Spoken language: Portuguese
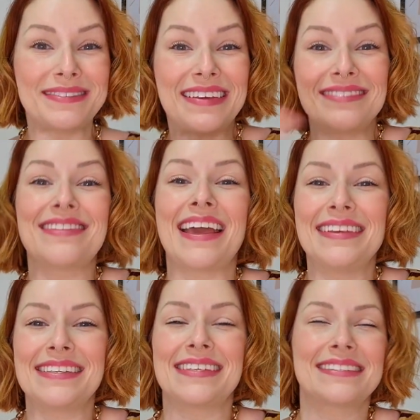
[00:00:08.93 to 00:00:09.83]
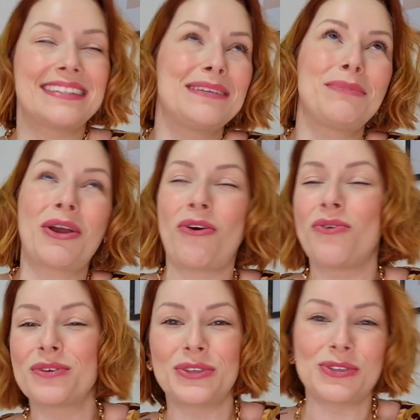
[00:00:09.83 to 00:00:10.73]
sobre a tendência que me
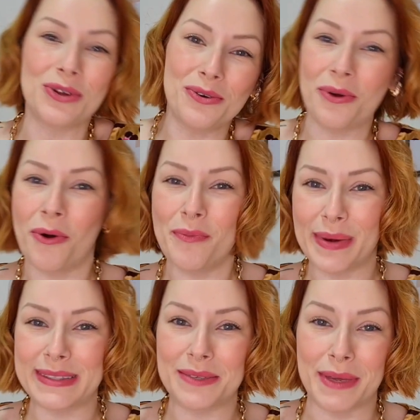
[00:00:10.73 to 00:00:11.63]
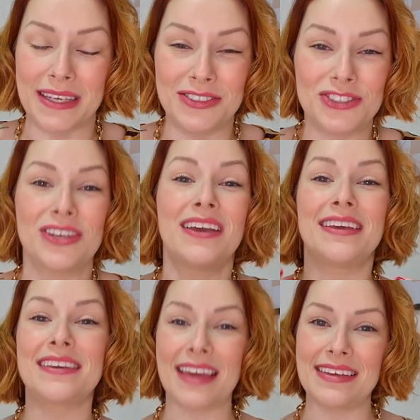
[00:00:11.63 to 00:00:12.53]
conquistou completamente
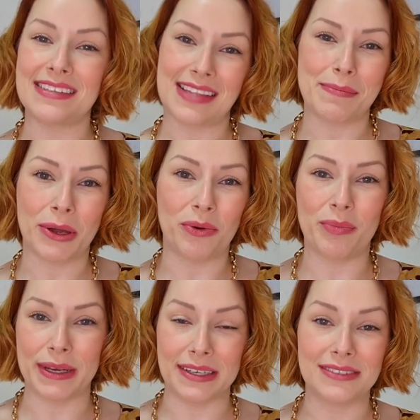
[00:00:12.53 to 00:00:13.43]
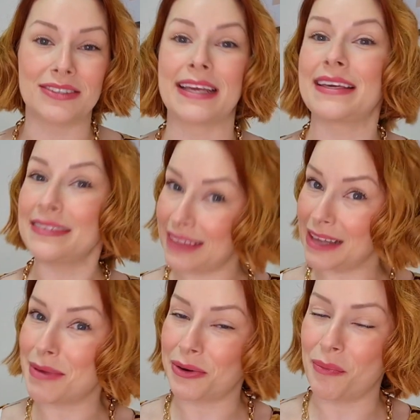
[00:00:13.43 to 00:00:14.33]
e quem está me acompanhando, né, quem
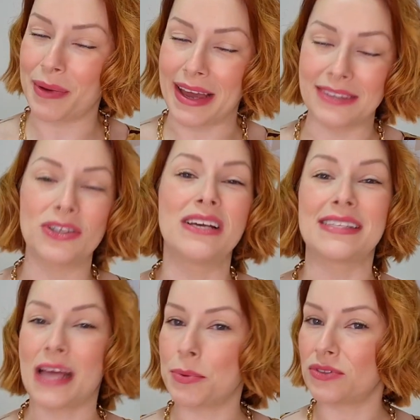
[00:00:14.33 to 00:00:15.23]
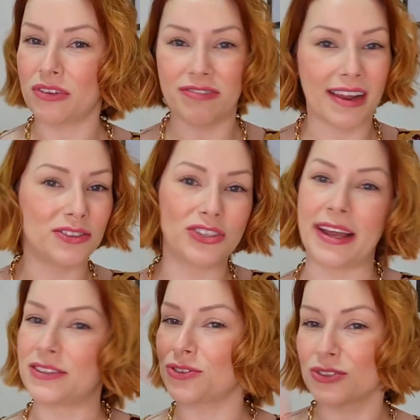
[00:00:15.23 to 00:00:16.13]
tem me acompanhado sabe que eu tenho falado
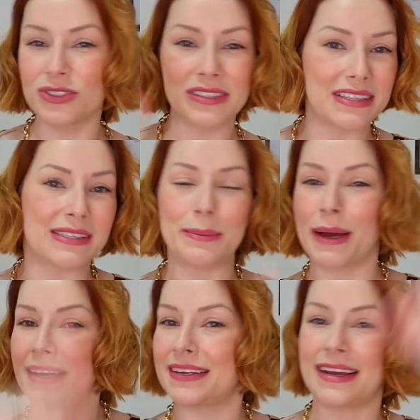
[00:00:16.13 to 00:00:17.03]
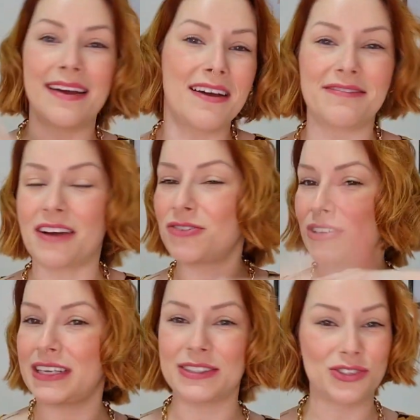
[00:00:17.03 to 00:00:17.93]
direto. Looks da semana,
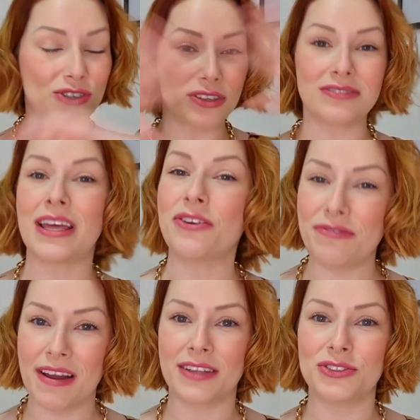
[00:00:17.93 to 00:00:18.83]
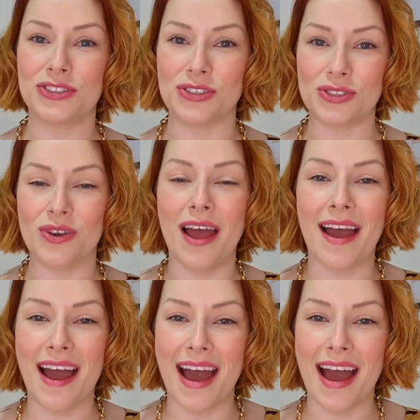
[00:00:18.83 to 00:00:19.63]
favoritos, eu só tenho falado disso.